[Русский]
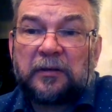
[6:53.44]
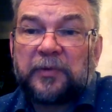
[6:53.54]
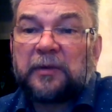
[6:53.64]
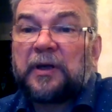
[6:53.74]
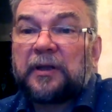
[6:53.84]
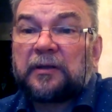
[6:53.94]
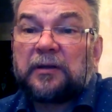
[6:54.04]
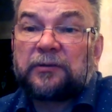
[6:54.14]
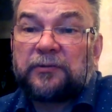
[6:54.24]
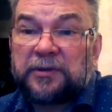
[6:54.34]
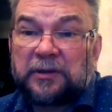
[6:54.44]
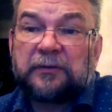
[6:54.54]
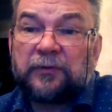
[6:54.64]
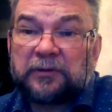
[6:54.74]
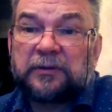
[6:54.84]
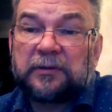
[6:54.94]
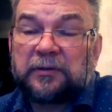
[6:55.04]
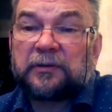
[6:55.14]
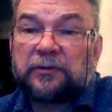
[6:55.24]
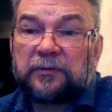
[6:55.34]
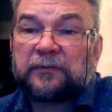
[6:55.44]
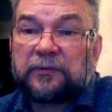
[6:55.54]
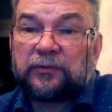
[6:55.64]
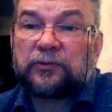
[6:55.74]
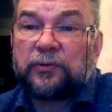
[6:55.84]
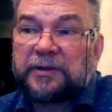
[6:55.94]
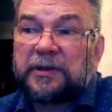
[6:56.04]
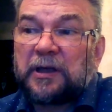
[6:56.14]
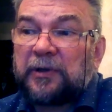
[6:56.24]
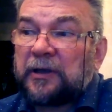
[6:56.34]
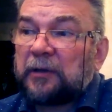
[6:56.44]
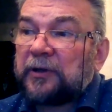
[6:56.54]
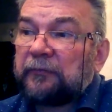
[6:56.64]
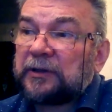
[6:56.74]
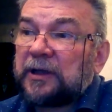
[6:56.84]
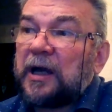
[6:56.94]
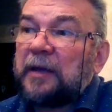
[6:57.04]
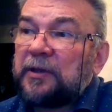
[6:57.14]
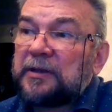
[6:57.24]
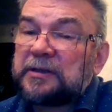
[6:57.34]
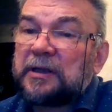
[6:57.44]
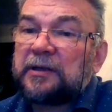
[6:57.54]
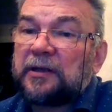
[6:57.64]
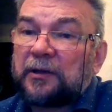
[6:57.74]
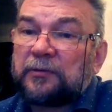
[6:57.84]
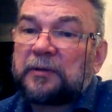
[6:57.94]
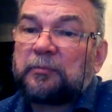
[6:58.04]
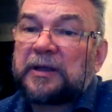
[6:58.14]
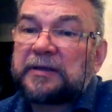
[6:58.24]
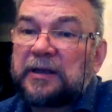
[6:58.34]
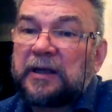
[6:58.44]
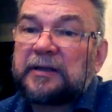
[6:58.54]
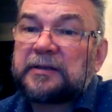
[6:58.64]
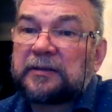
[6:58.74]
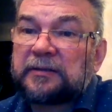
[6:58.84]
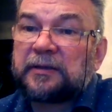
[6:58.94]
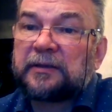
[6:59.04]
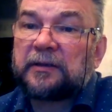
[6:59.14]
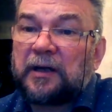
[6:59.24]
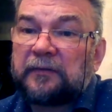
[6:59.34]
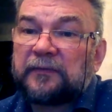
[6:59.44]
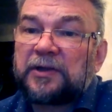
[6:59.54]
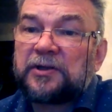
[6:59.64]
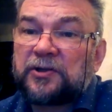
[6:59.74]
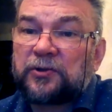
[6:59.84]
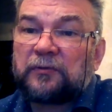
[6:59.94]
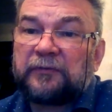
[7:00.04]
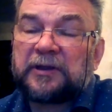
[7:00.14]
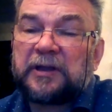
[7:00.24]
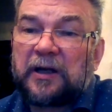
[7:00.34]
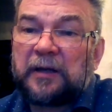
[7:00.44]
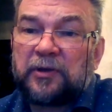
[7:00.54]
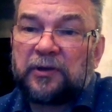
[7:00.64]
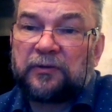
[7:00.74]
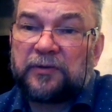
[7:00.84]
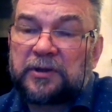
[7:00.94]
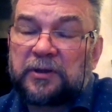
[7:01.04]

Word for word: Понимаете, да? То есть это вот э, тот самый как бы вот камень, знаете, который бросается, кстати, как в надежде, что вода камень точит.